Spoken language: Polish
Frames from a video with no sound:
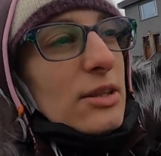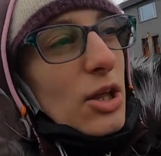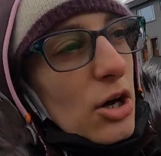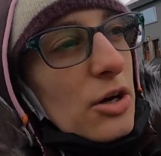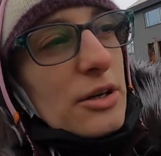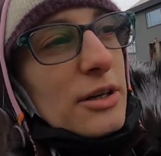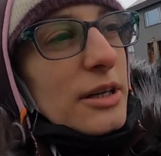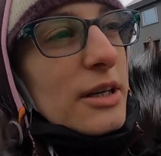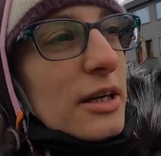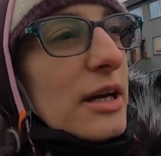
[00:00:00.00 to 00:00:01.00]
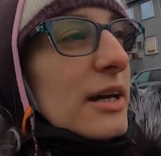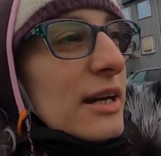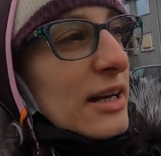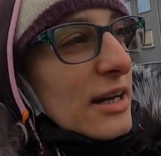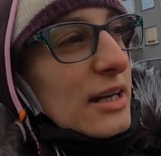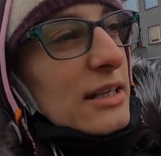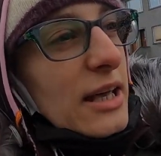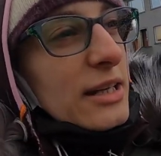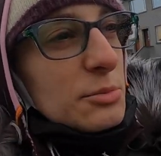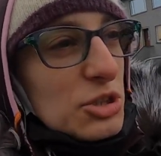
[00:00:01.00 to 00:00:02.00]
no i
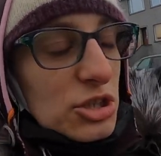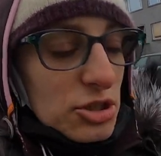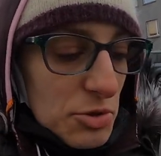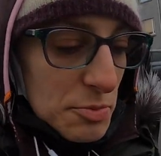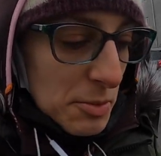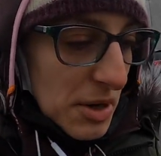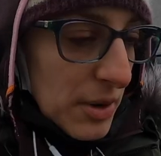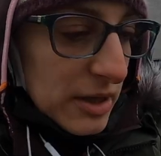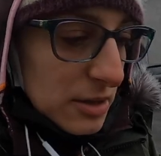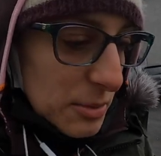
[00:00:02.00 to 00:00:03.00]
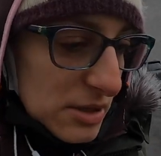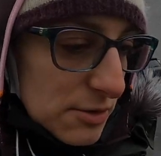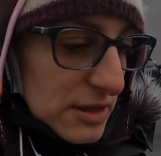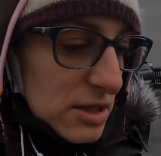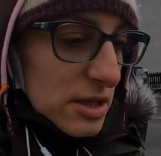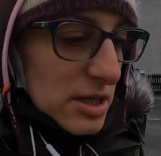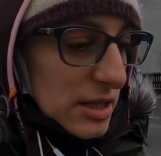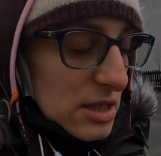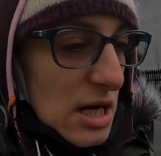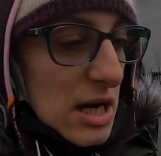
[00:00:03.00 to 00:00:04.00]
teraz mi się jeszcze przypomniała jedna bardzo ważna
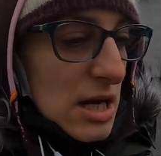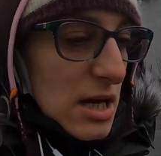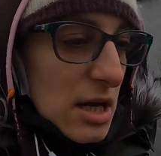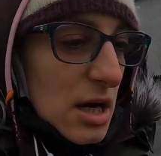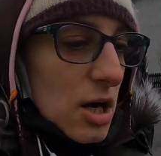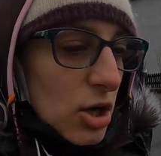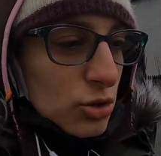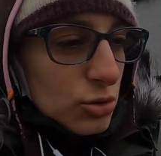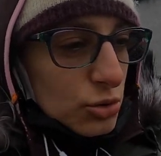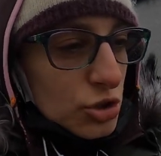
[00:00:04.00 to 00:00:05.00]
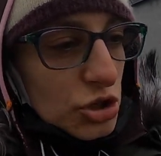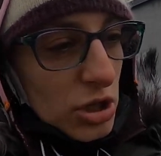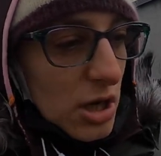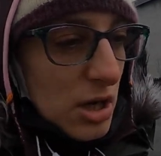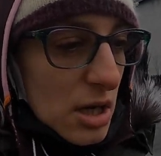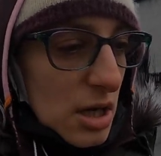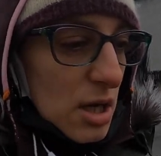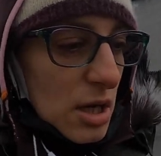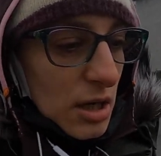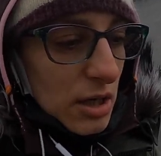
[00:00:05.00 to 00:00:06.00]
rzecz, otóż
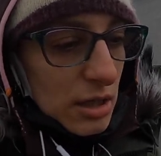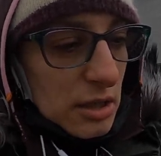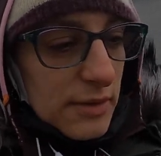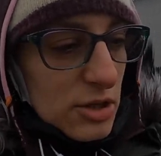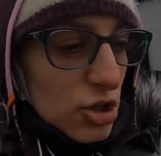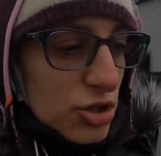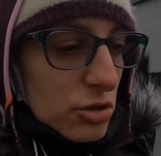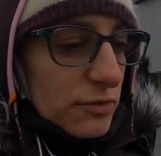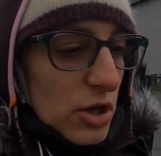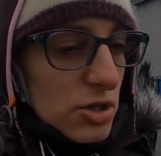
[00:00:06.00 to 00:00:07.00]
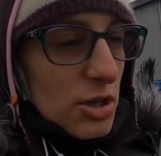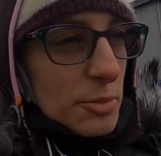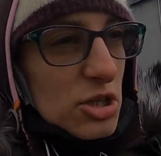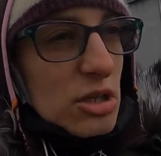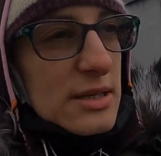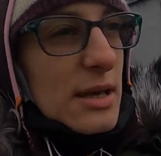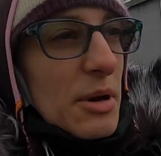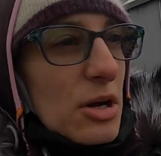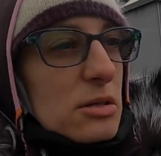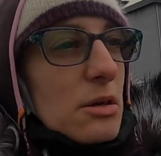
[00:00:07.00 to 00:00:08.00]
E, nie wiem, czy to są dwie osoby, czy ta
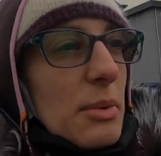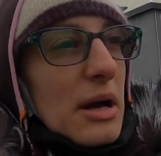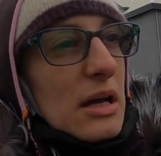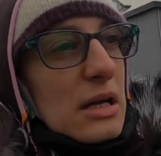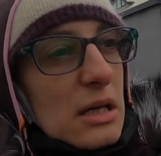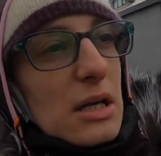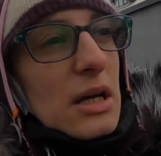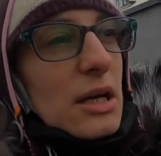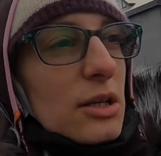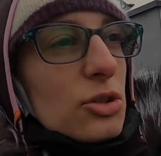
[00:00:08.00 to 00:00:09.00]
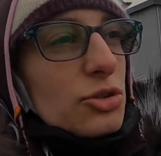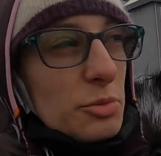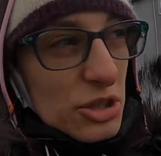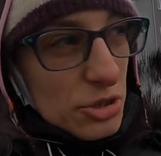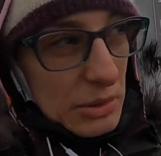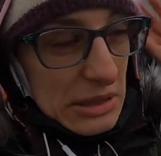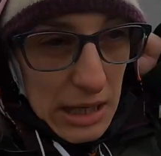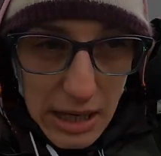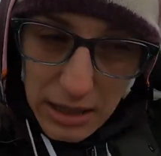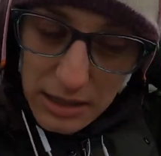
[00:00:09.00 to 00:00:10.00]
sama osoba. Ktoś mnie się
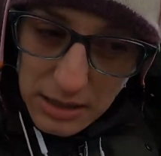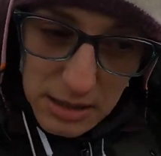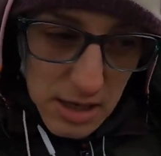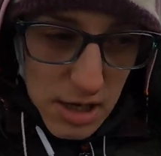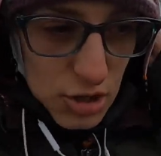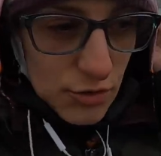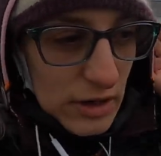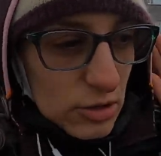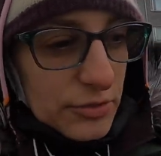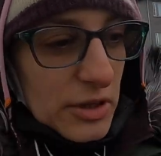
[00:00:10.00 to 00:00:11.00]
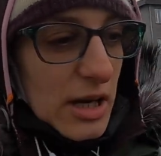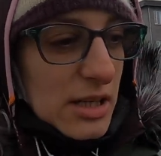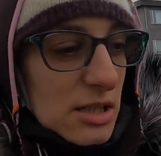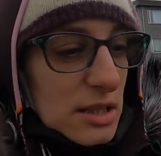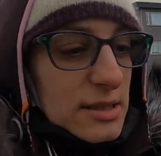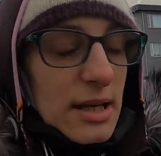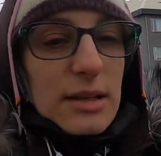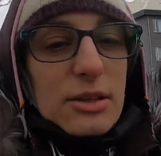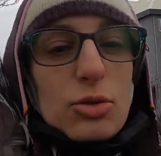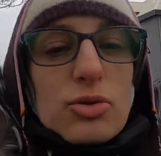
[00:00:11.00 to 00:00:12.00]
pyta, czy warto wyjechać na
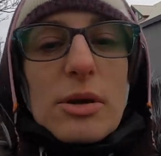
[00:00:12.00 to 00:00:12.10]
Islandię i tu